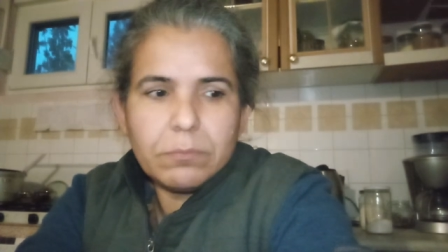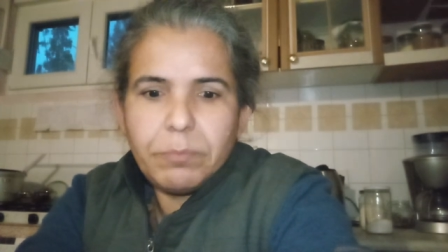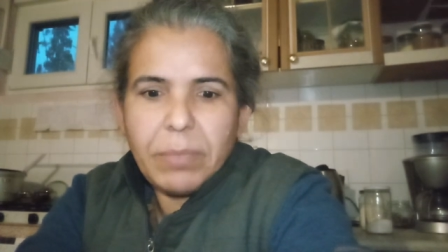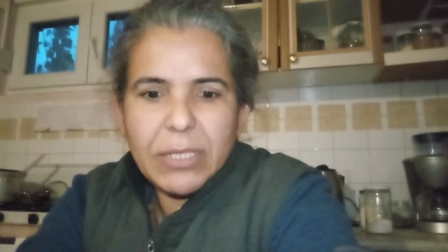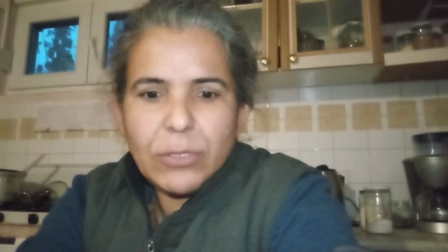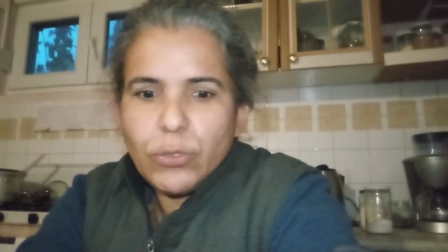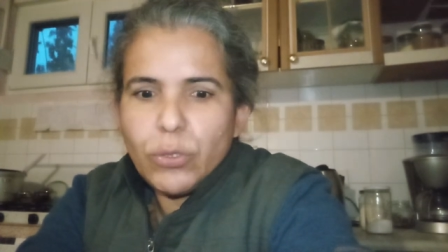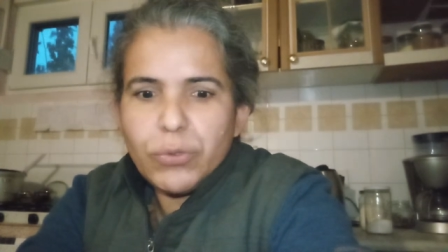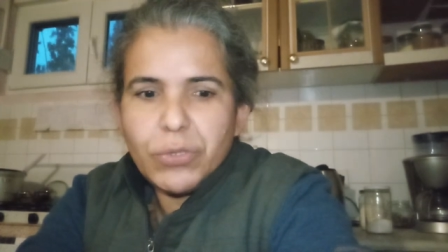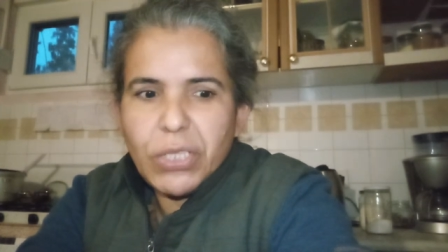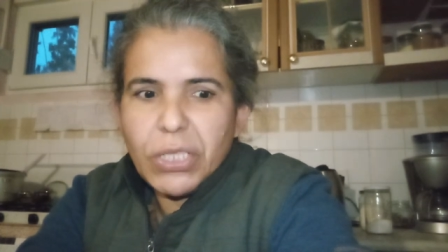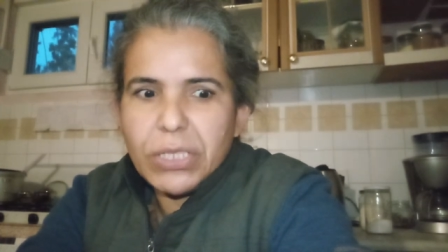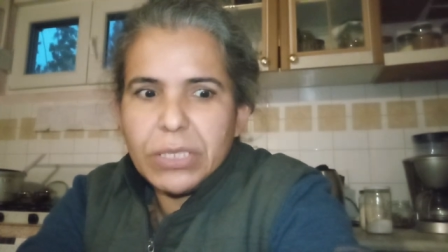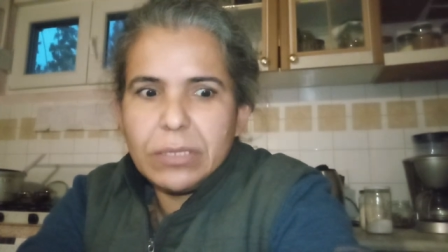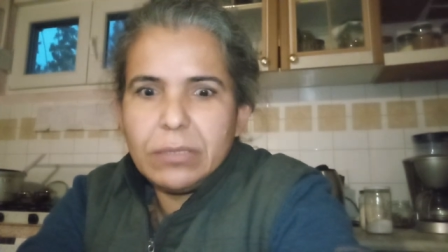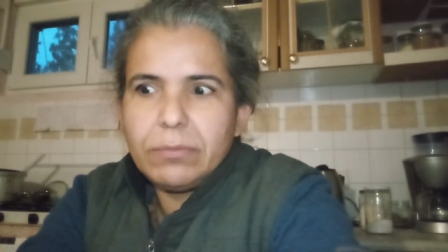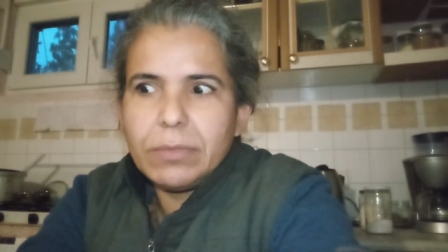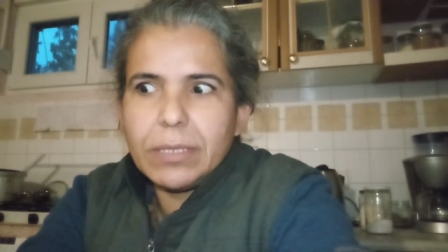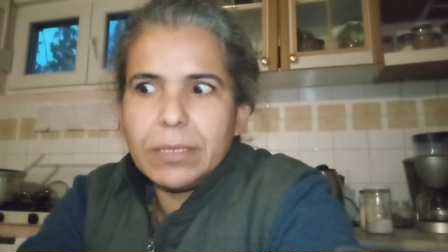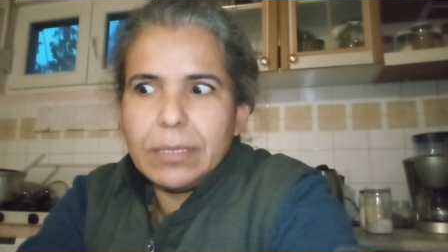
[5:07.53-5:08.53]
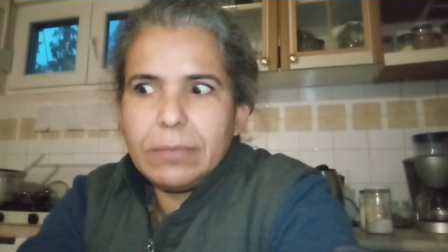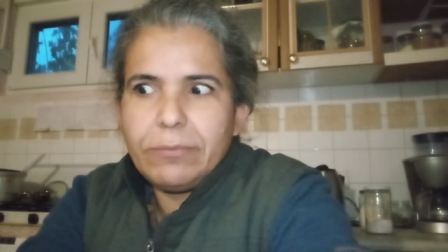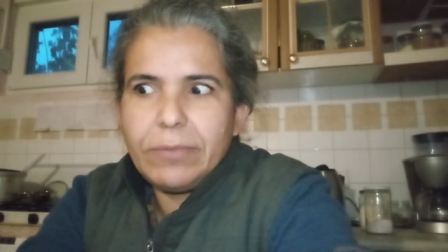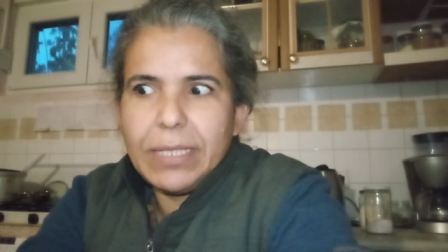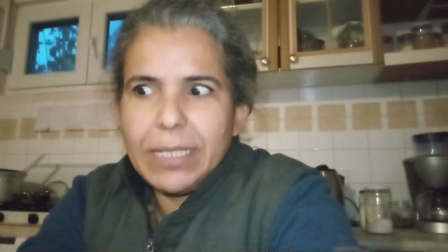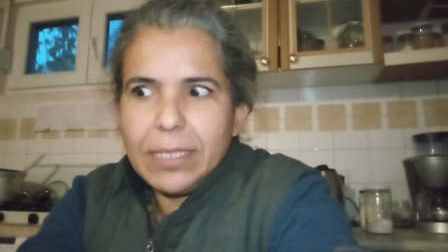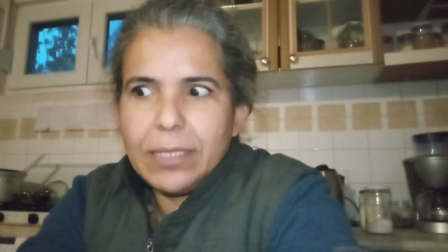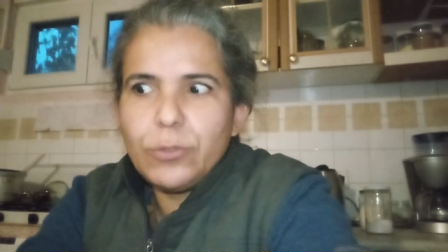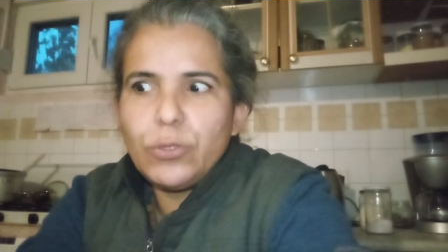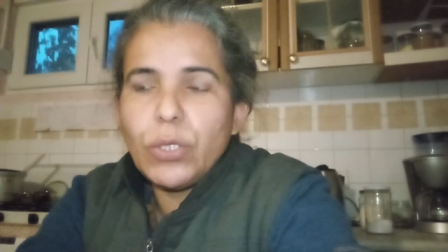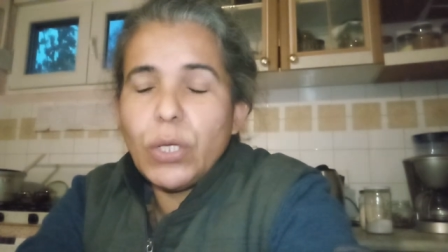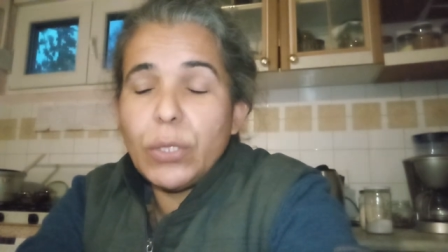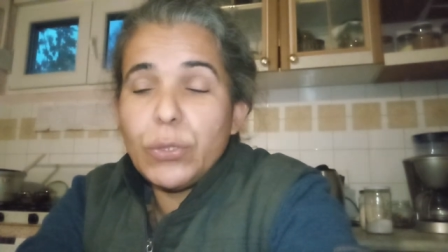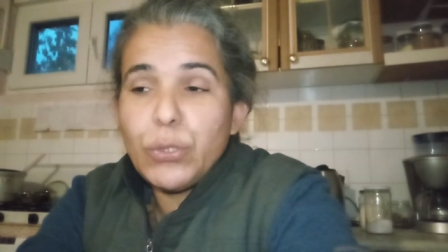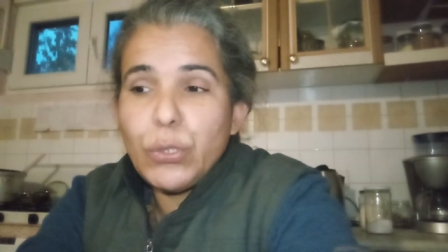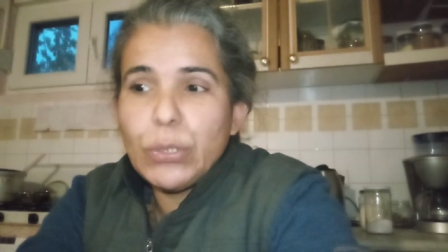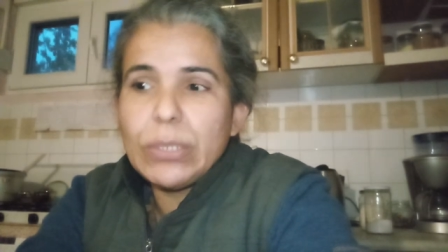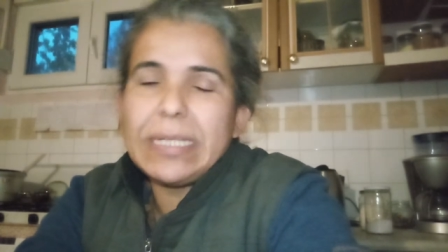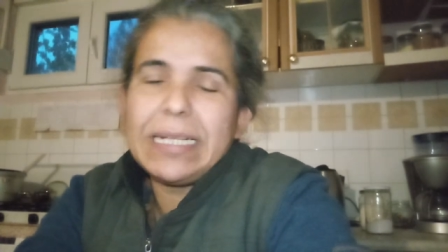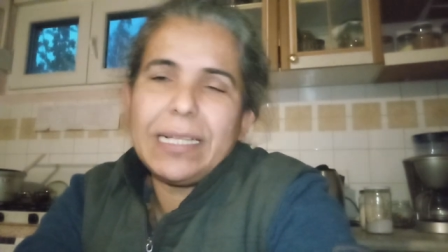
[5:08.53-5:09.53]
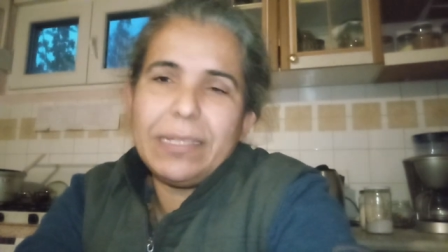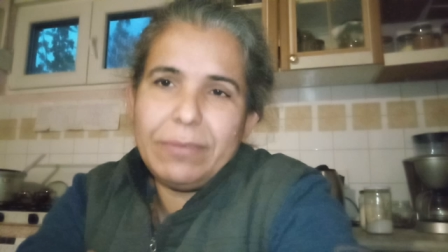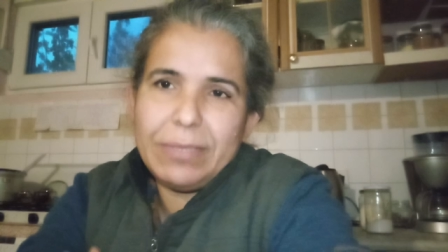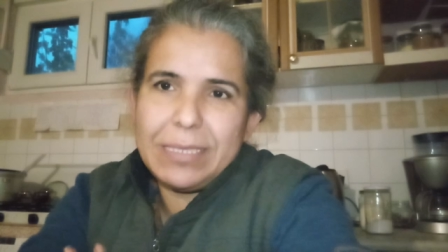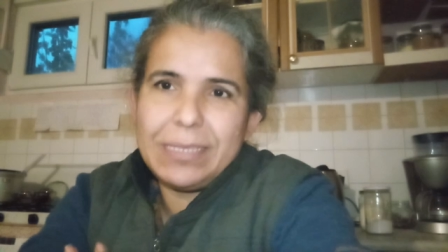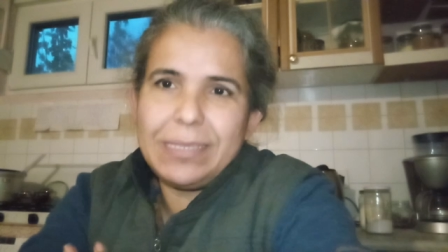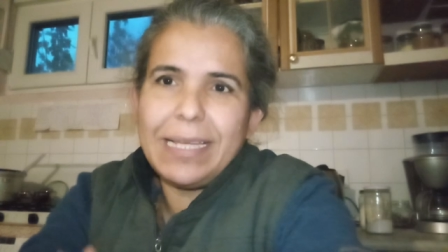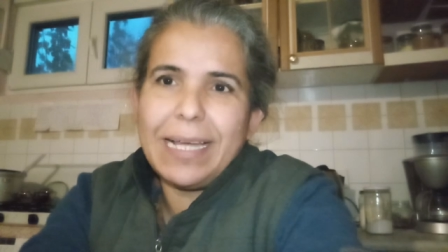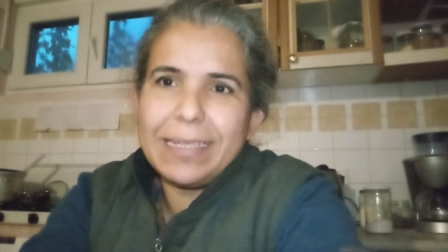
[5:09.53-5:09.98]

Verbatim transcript: pek çok çeşidi var ve Türk kahvesi,